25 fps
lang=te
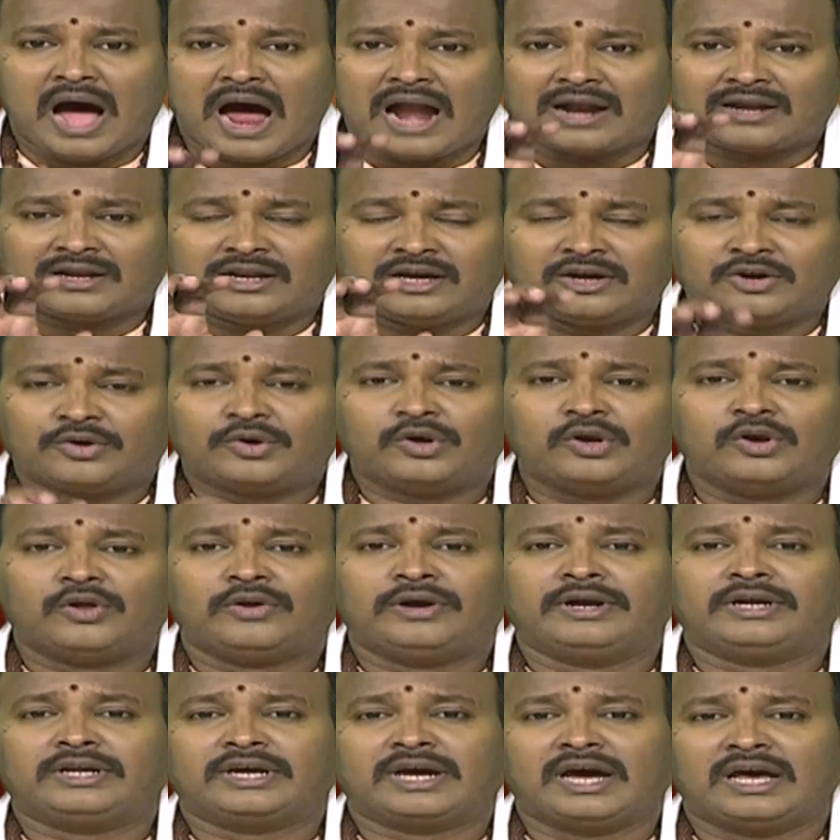అడ్డంకుల్లో
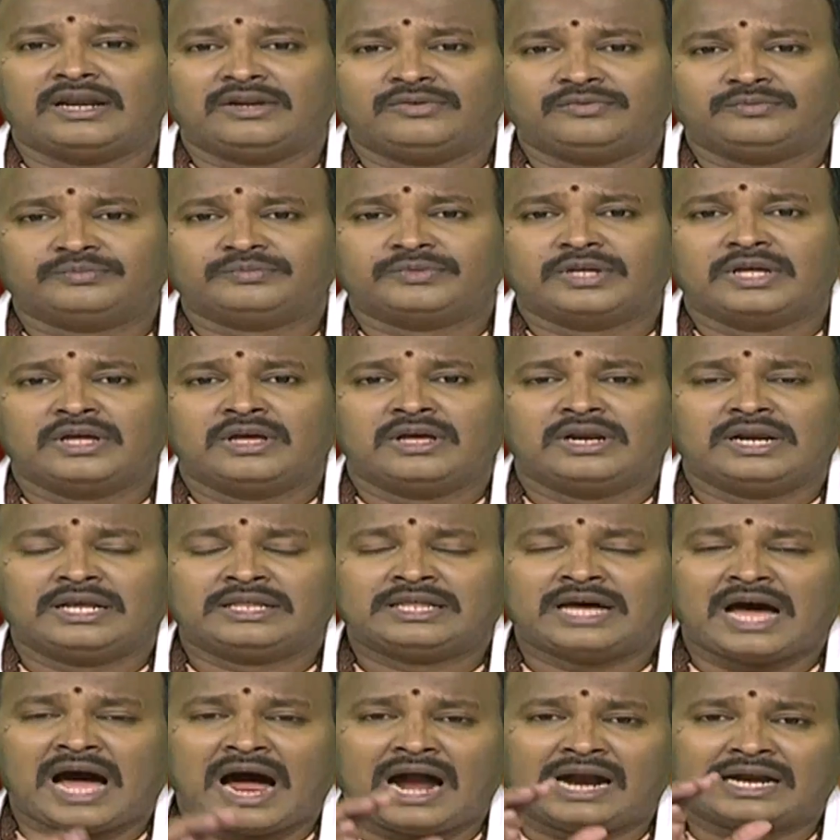ఉన్నట్టుగాను లేదా